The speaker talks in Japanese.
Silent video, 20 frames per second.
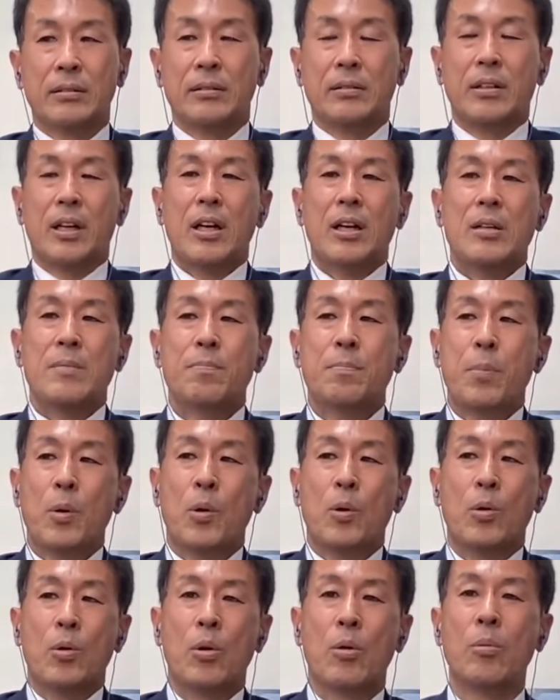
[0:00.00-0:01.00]
ます。まあね、第一
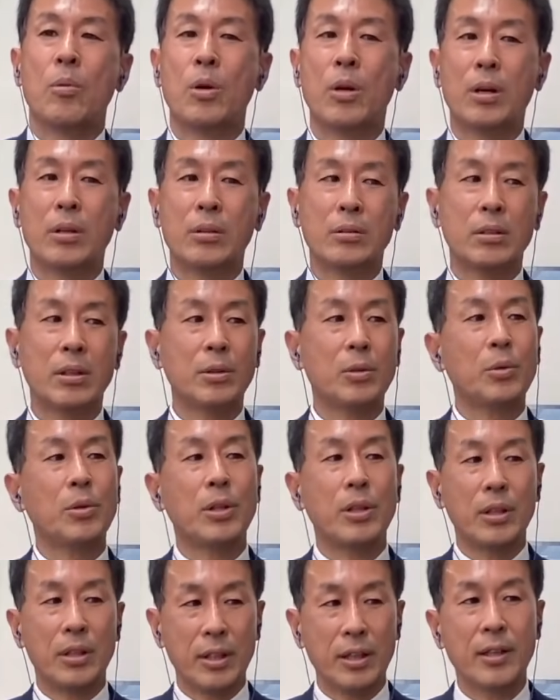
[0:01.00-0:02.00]
報をもらった
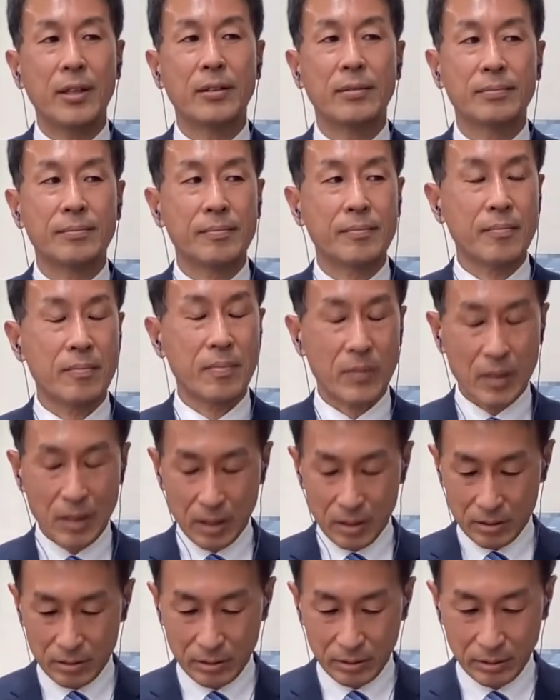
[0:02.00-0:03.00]
時に、はい、
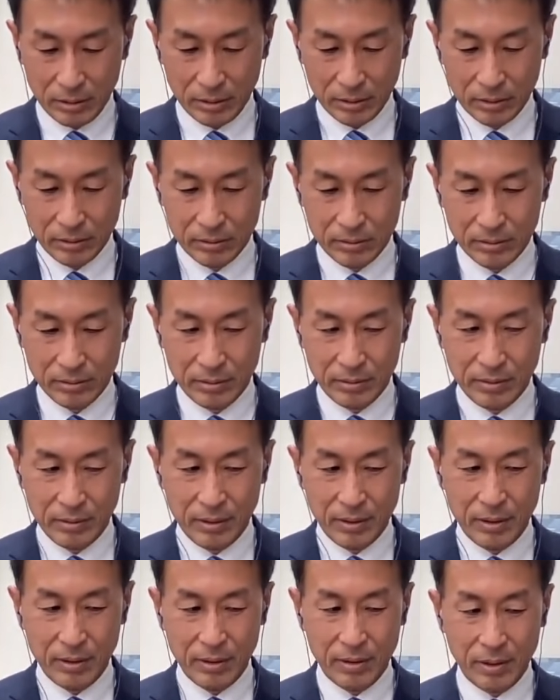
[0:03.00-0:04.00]
あの
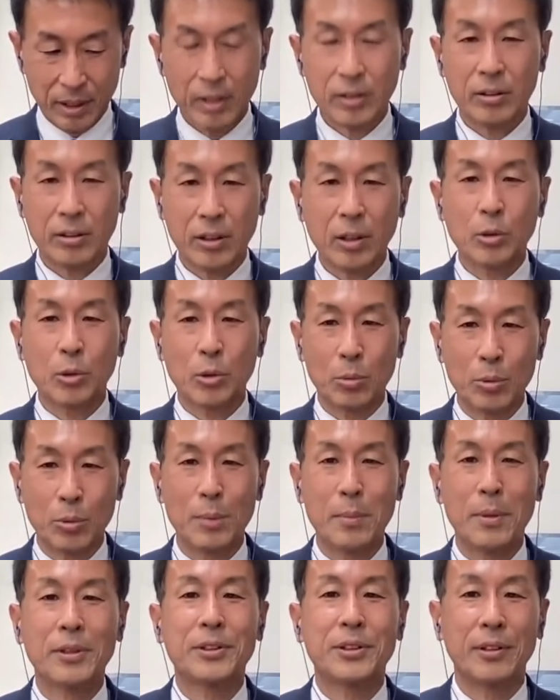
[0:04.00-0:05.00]
やったと
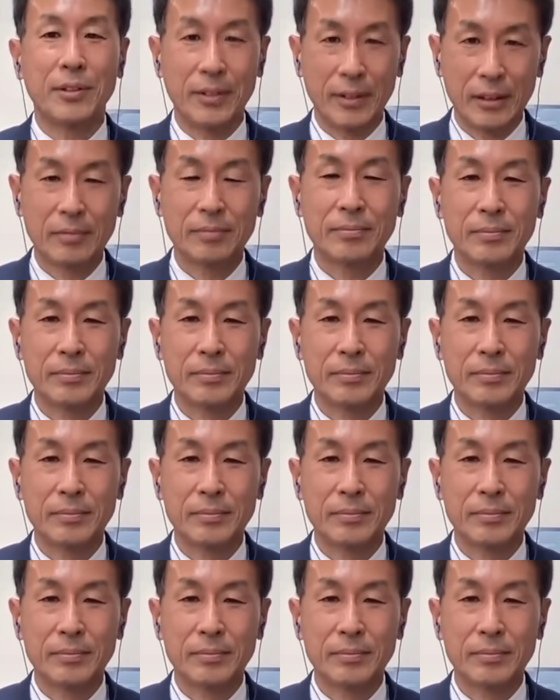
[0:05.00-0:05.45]
思いましたよね。